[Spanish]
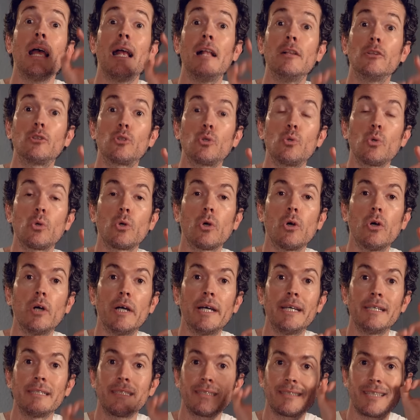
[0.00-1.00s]
el
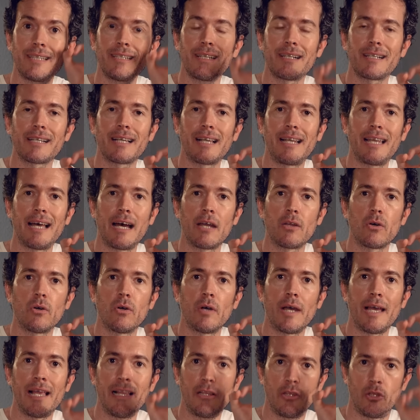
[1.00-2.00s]
truco es tener
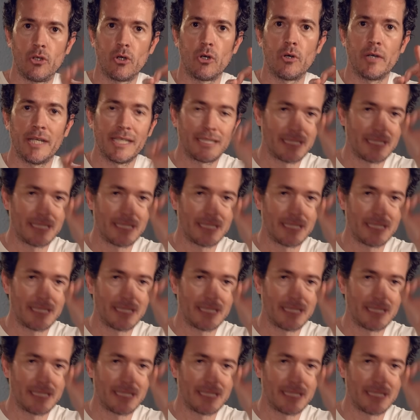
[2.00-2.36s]
claro el do.